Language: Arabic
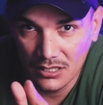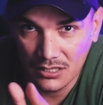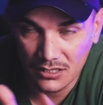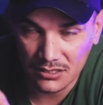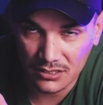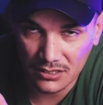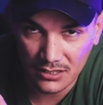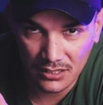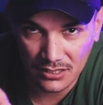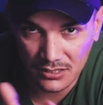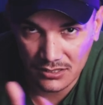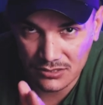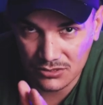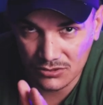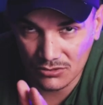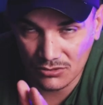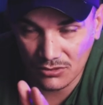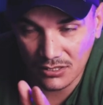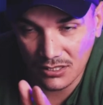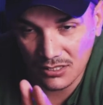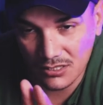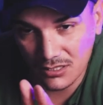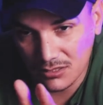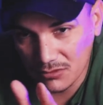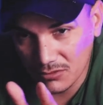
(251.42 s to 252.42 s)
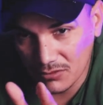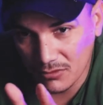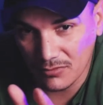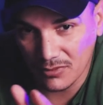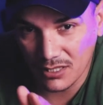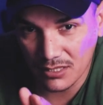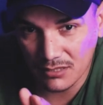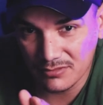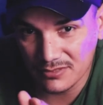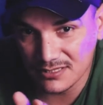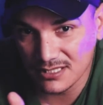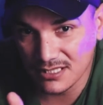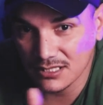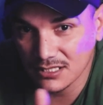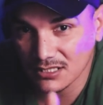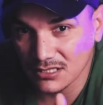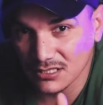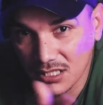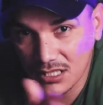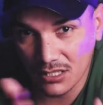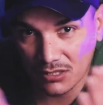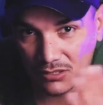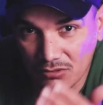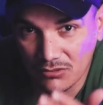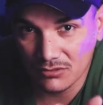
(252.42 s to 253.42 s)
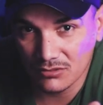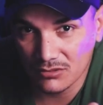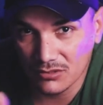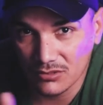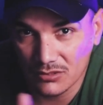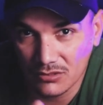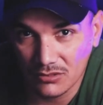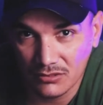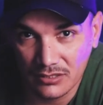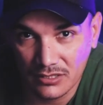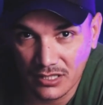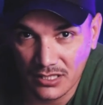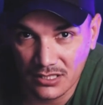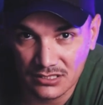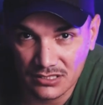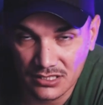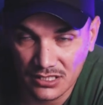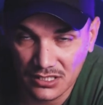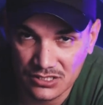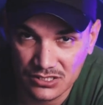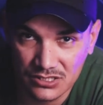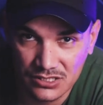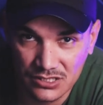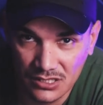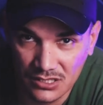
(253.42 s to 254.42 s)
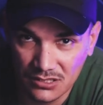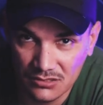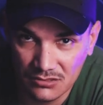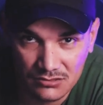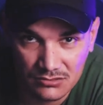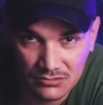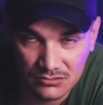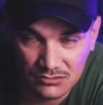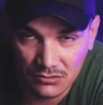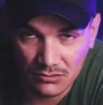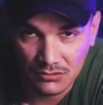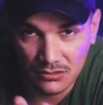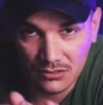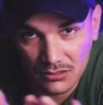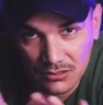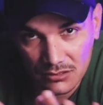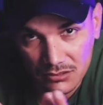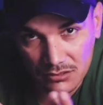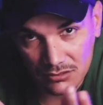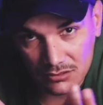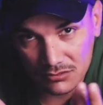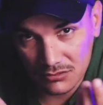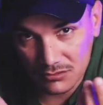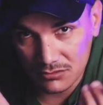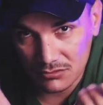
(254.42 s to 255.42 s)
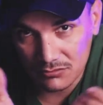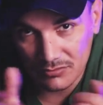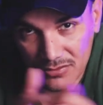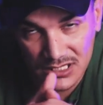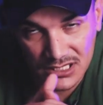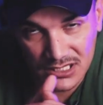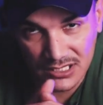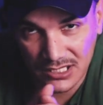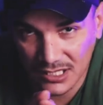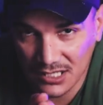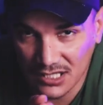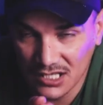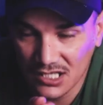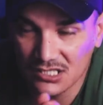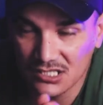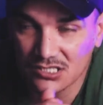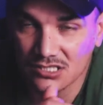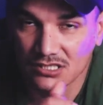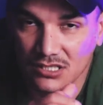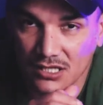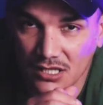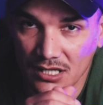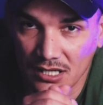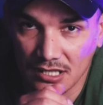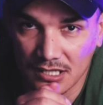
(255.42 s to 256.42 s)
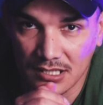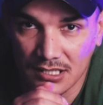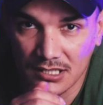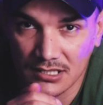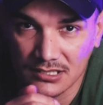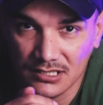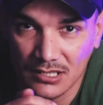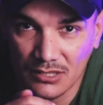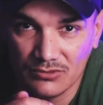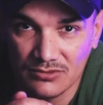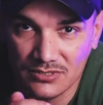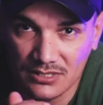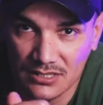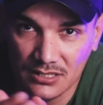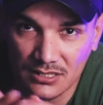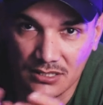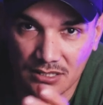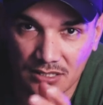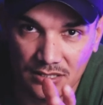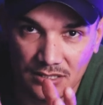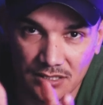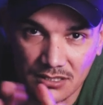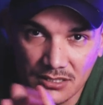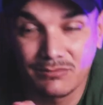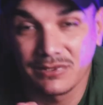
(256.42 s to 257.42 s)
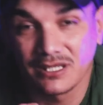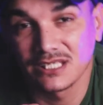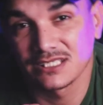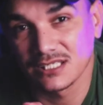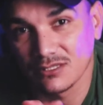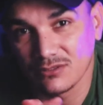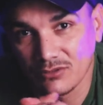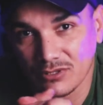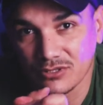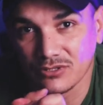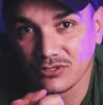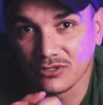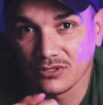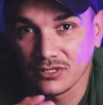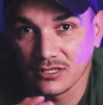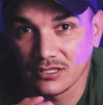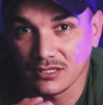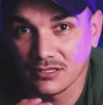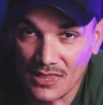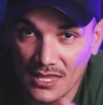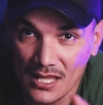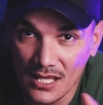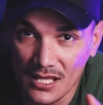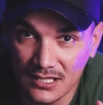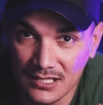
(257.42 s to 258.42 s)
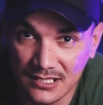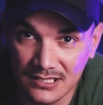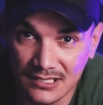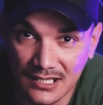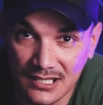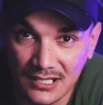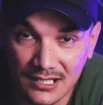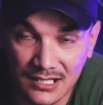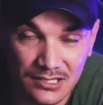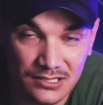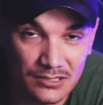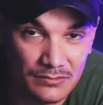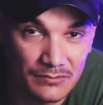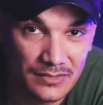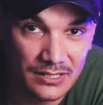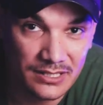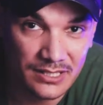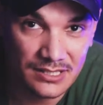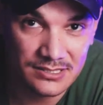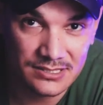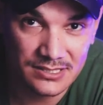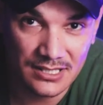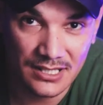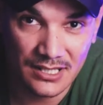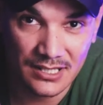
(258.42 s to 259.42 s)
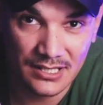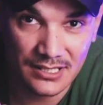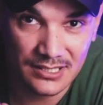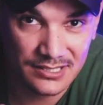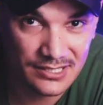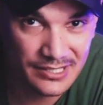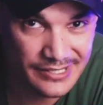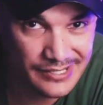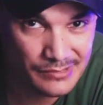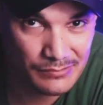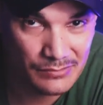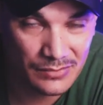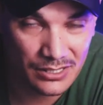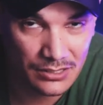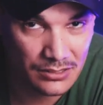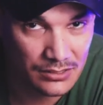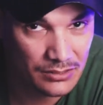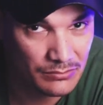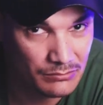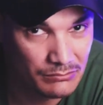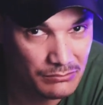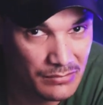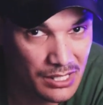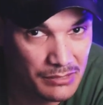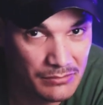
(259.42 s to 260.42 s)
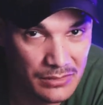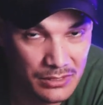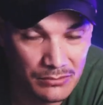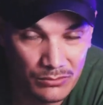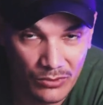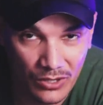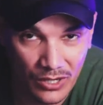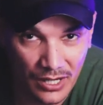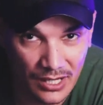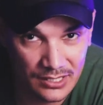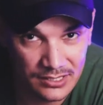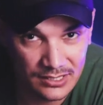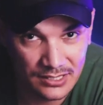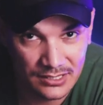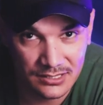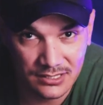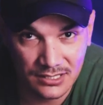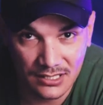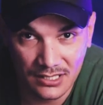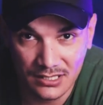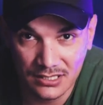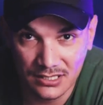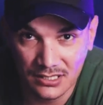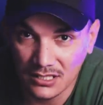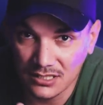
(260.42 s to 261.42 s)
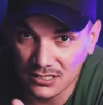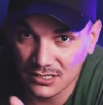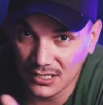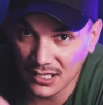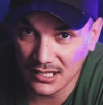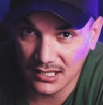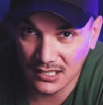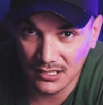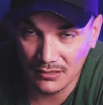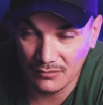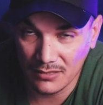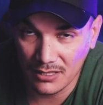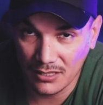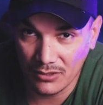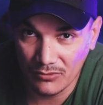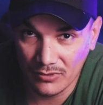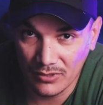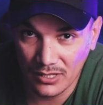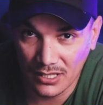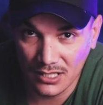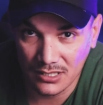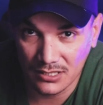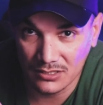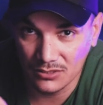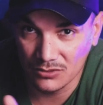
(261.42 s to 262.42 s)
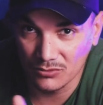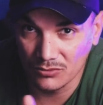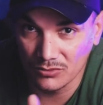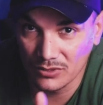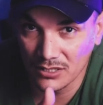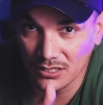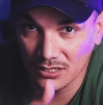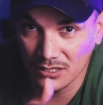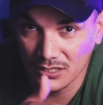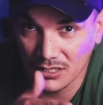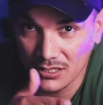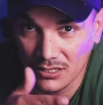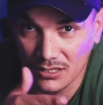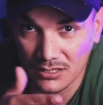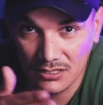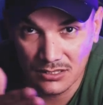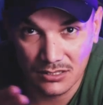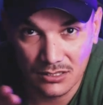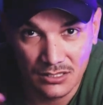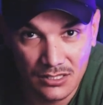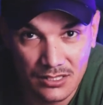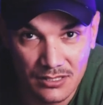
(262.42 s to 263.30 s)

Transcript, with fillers: نحي الصورة نورمال بصح كون كون راسك خشين وما تنحيش راح توصل لبلاصة واحدة أخرى لذلك ثم النصائح ديما مام المحادثات كي تحكي مع واحد ولا